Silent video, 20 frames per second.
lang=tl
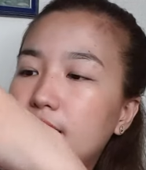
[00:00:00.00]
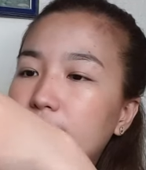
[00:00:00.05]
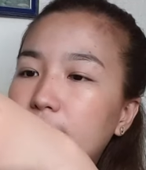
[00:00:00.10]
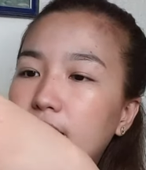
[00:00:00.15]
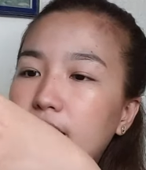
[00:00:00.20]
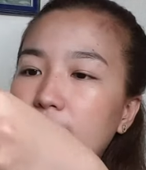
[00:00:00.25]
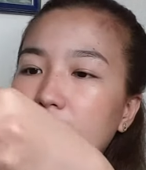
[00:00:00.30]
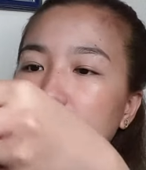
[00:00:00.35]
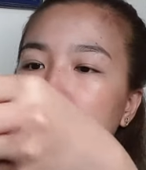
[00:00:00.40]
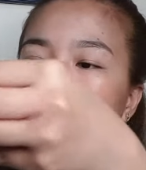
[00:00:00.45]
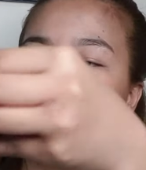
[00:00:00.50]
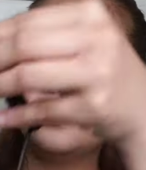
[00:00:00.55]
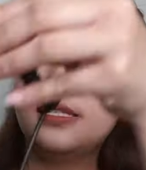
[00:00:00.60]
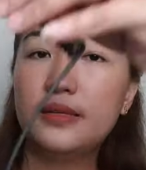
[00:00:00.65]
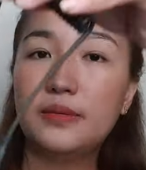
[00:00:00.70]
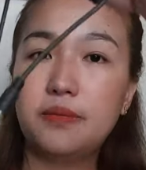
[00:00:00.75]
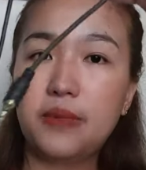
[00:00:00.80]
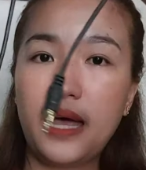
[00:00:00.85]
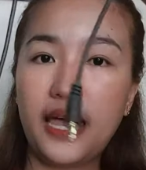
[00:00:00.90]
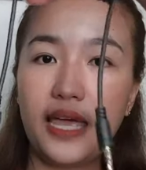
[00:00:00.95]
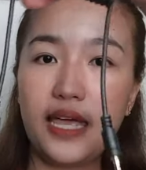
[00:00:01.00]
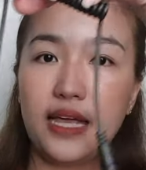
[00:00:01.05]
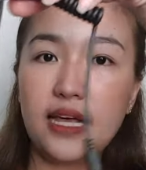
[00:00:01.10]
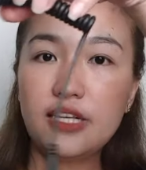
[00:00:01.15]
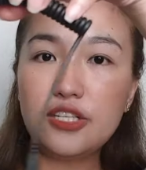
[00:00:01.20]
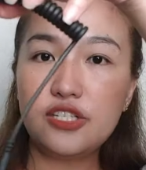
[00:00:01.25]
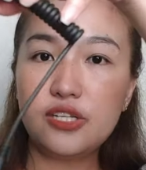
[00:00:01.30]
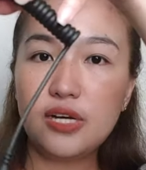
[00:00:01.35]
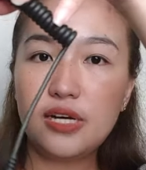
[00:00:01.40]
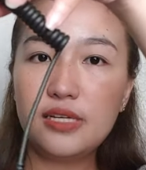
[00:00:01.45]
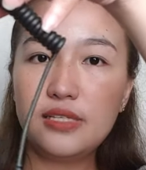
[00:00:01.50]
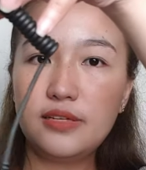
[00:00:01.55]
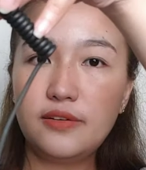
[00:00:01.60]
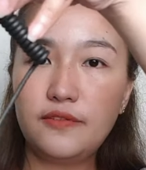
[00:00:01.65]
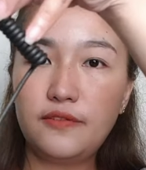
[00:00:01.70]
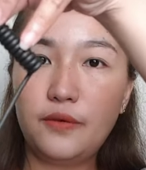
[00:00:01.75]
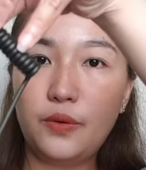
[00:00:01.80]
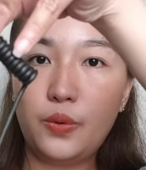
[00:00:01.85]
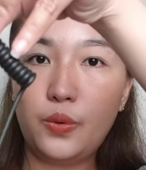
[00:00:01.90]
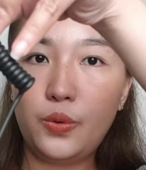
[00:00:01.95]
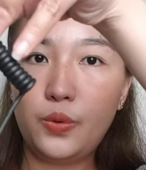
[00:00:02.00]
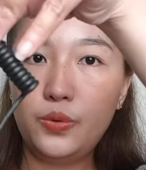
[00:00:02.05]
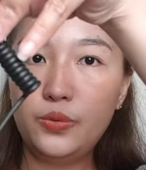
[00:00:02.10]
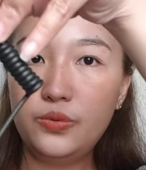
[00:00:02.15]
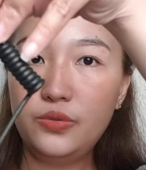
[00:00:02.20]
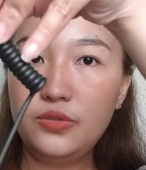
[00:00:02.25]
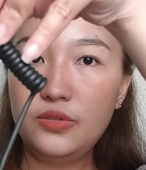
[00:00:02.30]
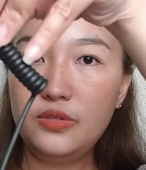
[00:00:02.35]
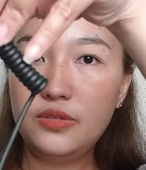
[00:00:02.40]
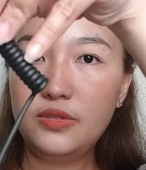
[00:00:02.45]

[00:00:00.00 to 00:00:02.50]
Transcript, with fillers: Ayan, sa mic at saka sa phone.